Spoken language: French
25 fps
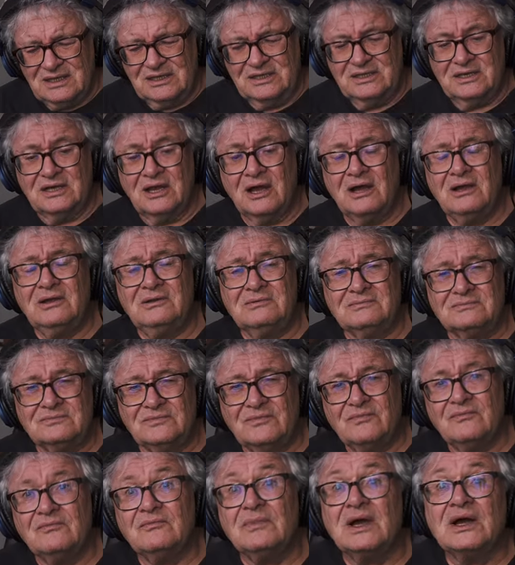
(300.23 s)
et là,
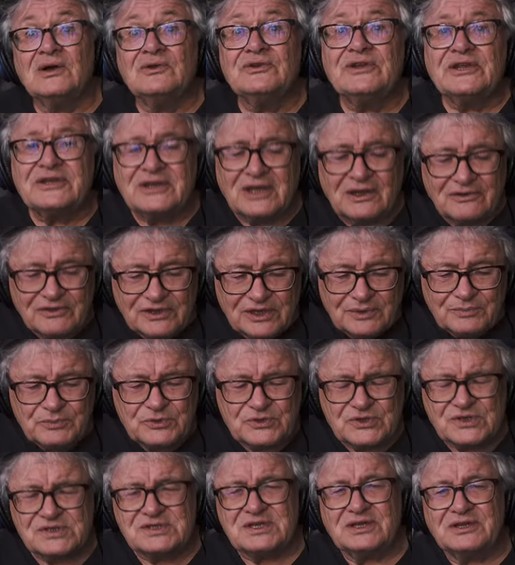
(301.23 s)
bah, on a travaillé
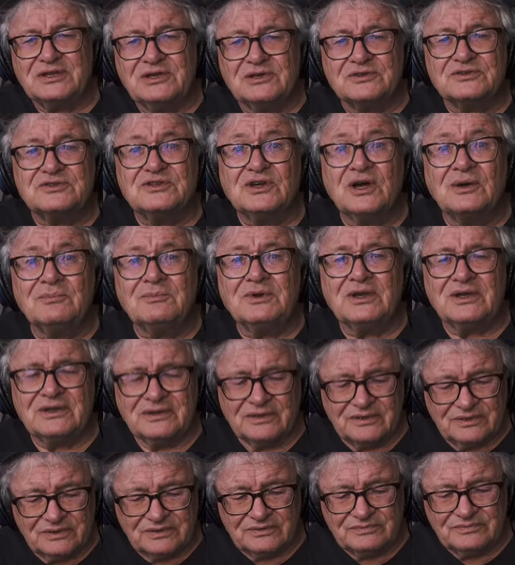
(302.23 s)
plusieurs années ensemble.
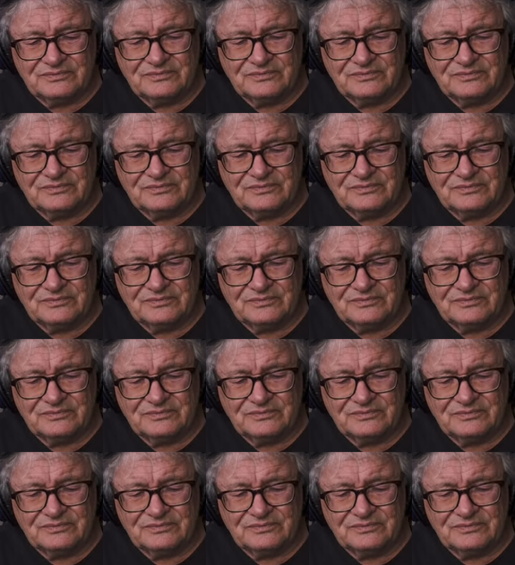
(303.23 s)
Euh,